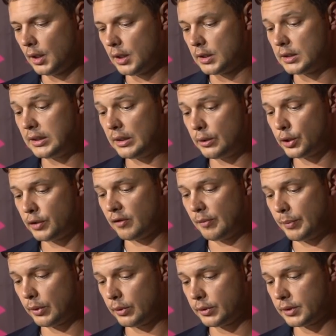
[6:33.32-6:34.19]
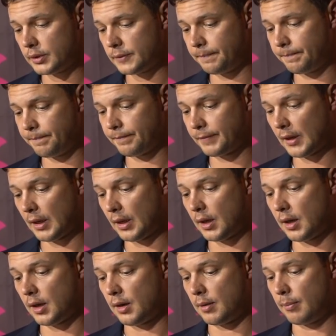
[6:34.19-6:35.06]
Следующий вопрос
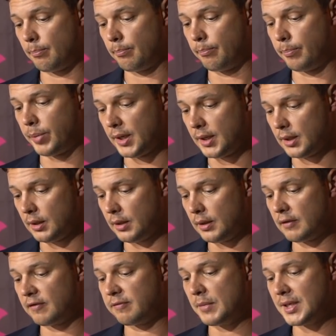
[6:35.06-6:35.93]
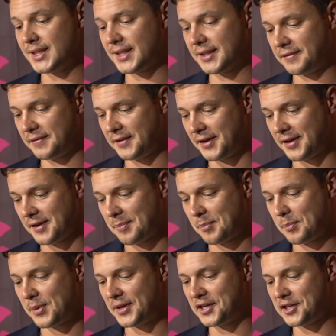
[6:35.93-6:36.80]
Э, был в Москве.
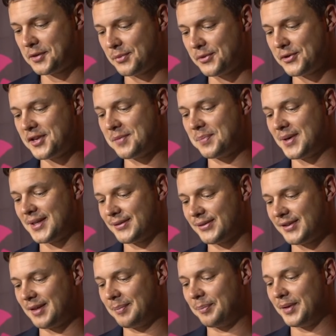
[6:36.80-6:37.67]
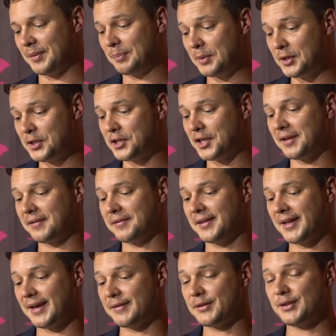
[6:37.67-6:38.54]
Почему не позвал
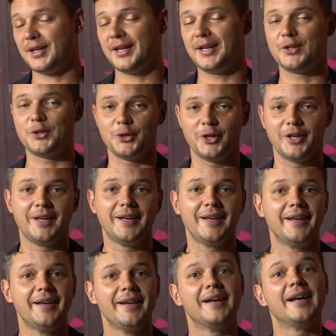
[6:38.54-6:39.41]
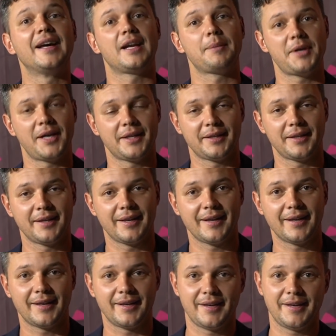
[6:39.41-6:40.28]
подписчиков на встречу? Ребят,
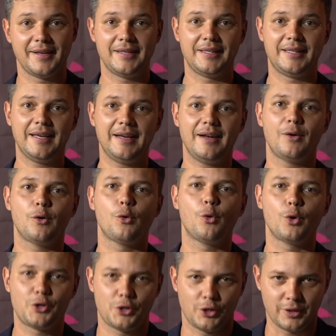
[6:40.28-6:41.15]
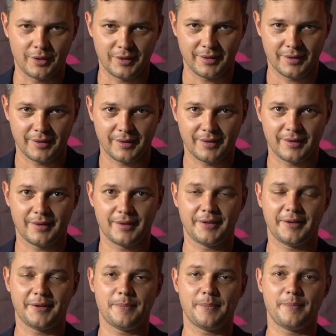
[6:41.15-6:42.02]
э, я очень
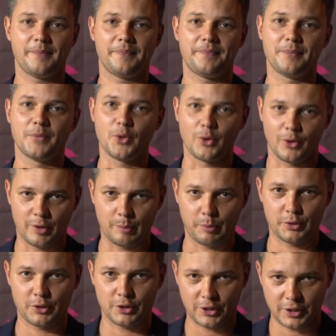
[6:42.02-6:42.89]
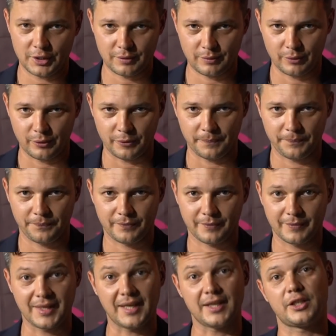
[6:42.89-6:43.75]
э, много путешествую,
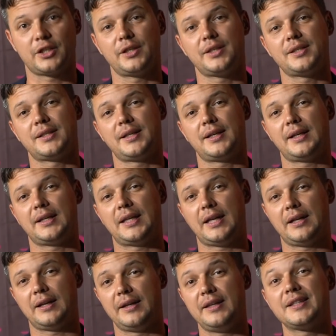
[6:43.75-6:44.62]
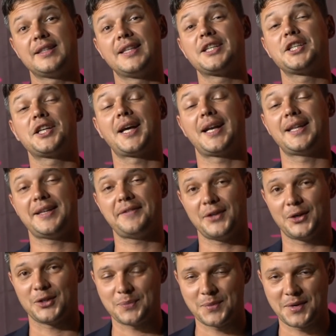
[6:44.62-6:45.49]
даже, из-за, даже
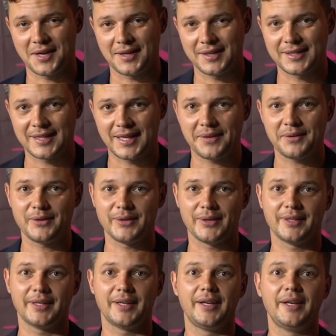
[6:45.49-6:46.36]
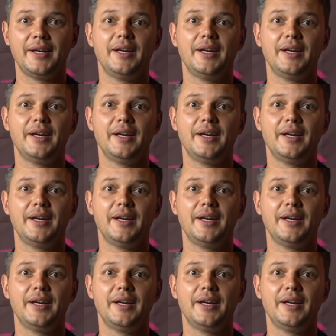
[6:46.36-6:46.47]
коронавирус меня не останавливает.